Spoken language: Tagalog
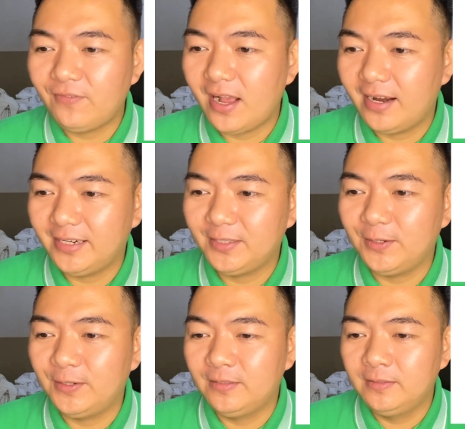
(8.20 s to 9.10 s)

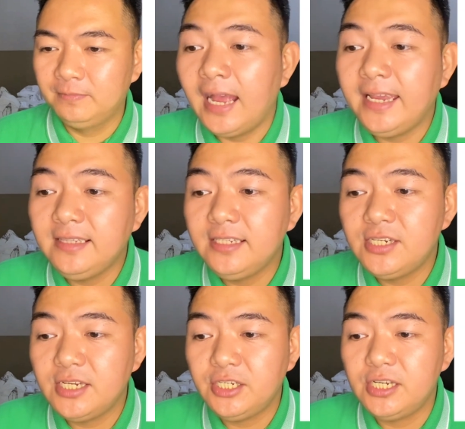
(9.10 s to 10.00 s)
Fajardo. Hi
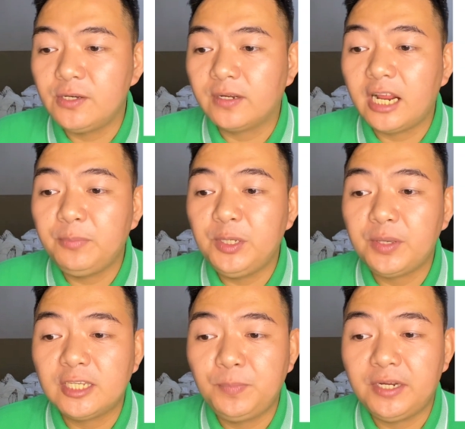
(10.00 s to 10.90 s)
DJ Chico, grabe yung
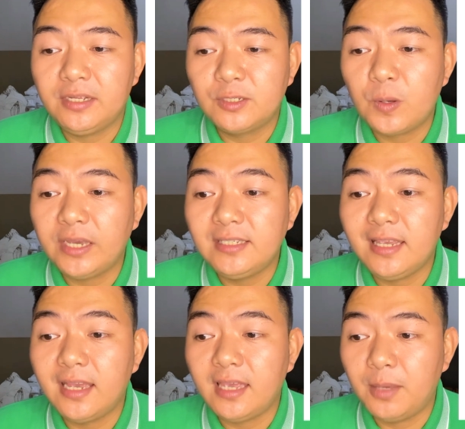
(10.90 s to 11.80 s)
experience ko kay
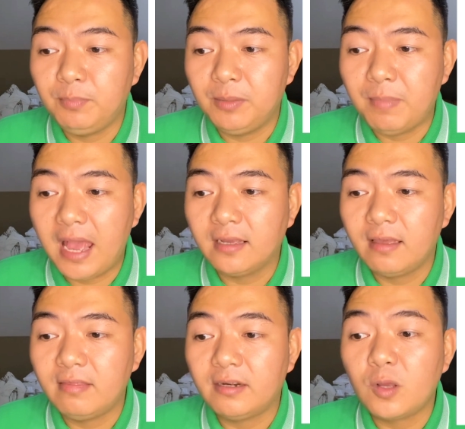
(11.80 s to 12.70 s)
CIMB Bank
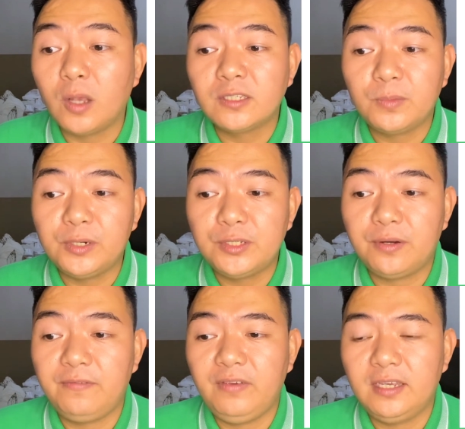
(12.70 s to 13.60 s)
and their customer
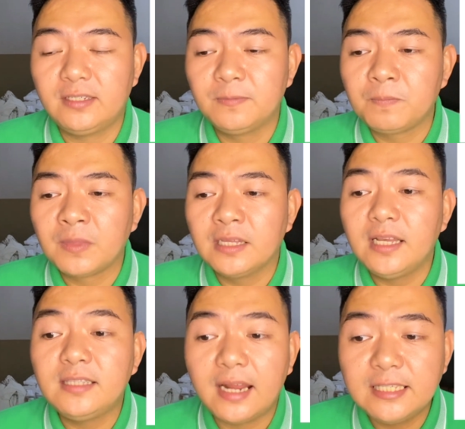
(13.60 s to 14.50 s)
service.
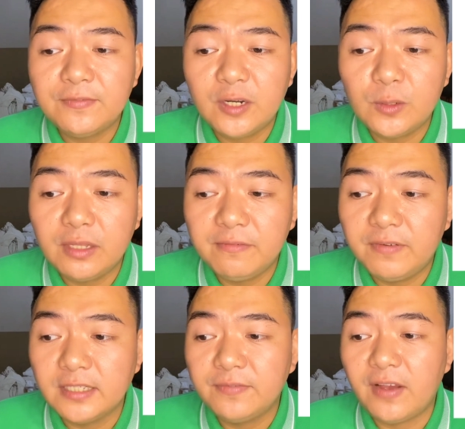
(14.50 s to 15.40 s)
Nag-transfer ako ng
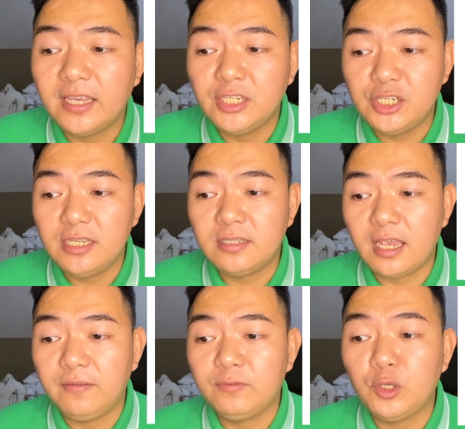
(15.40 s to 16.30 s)
funds via
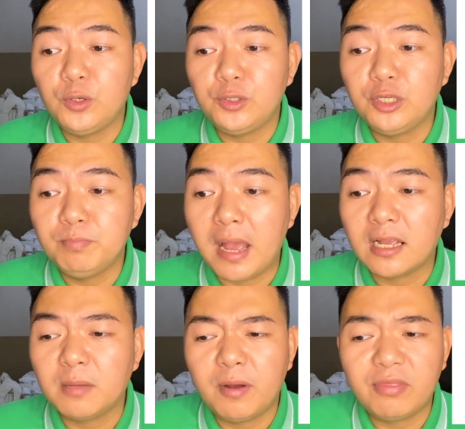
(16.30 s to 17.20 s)
GSave to Union
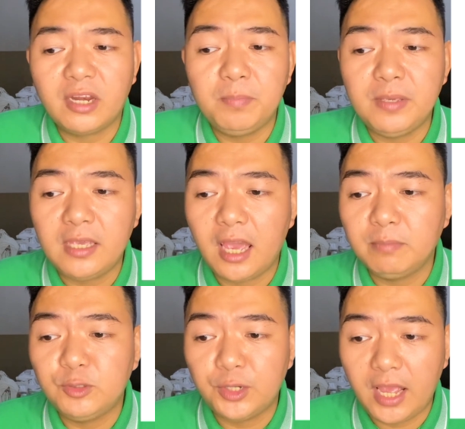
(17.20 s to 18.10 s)
Bank about
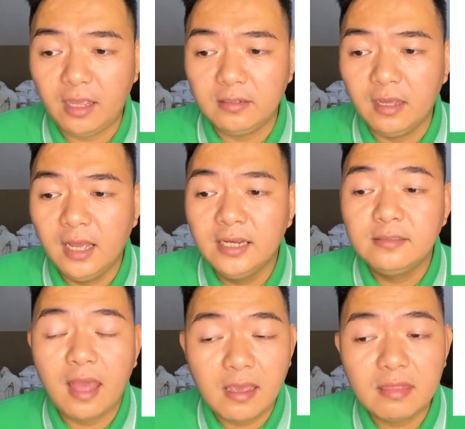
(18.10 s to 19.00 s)
3pm today.
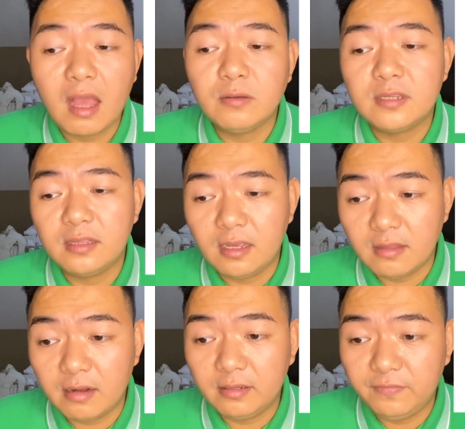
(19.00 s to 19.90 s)

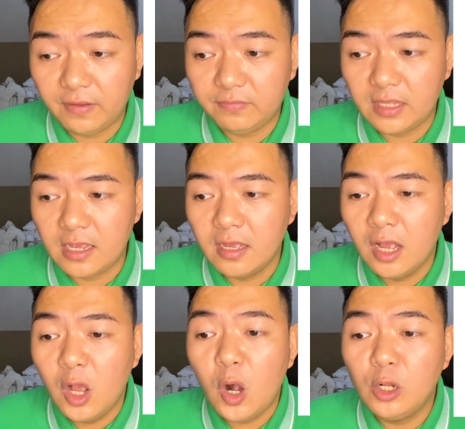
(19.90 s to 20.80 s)

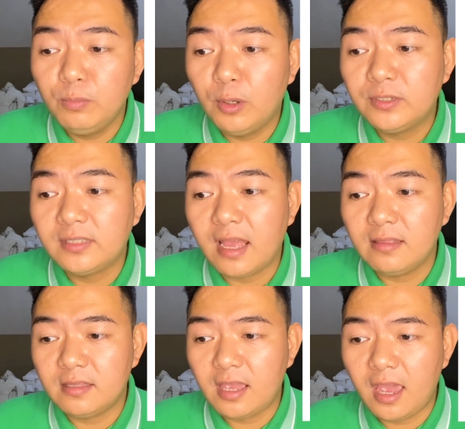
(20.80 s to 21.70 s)
9,950 almost
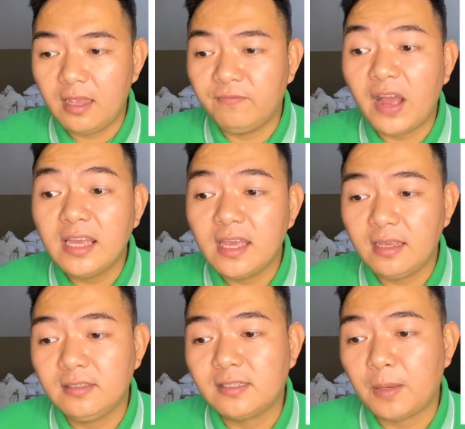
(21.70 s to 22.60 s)
10k via
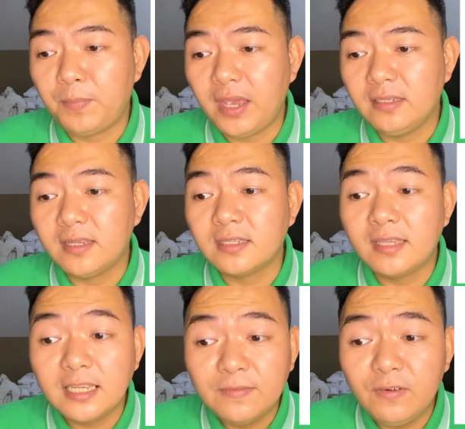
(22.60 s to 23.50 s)
InstaPay.
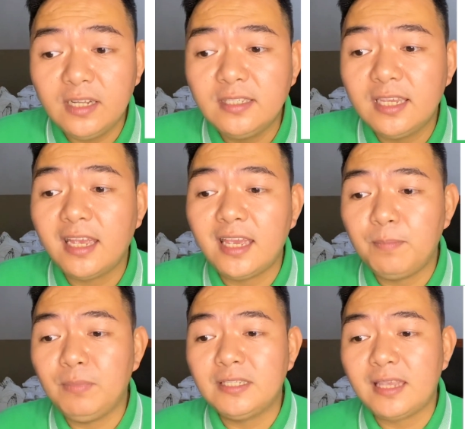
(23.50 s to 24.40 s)
Successful in
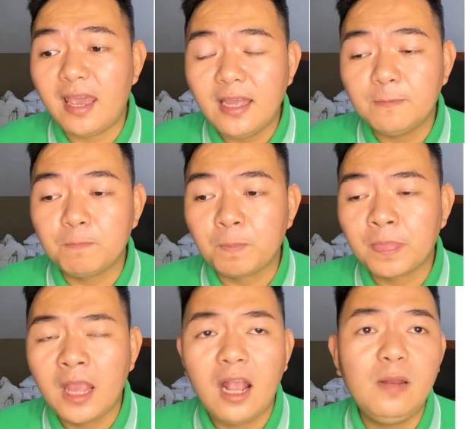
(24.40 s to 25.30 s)
CIMB's end.
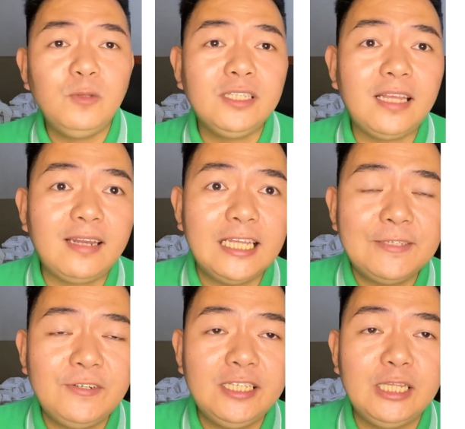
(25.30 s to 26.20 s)
Alam mo,
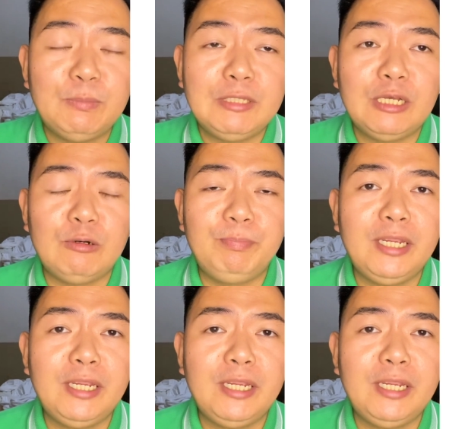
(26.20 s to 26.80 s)
nagta-transfer din naman ako.